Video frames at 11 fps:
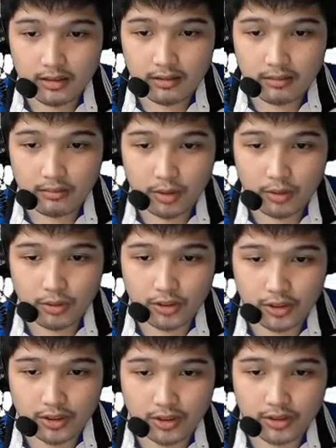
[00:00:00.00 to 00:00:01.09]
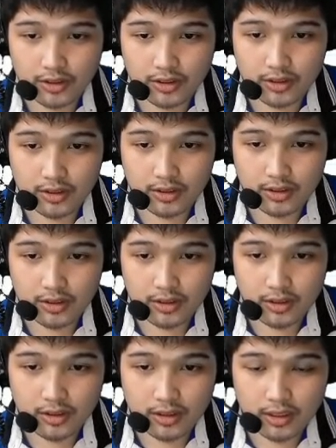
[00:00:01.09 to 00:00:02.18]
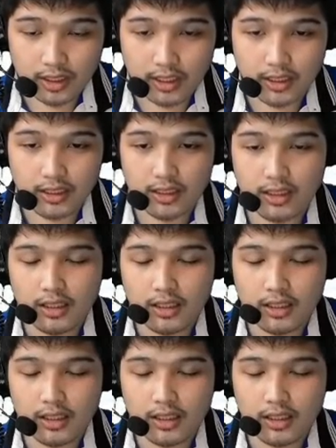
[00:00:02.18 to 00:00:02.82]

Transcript: motion. Okay?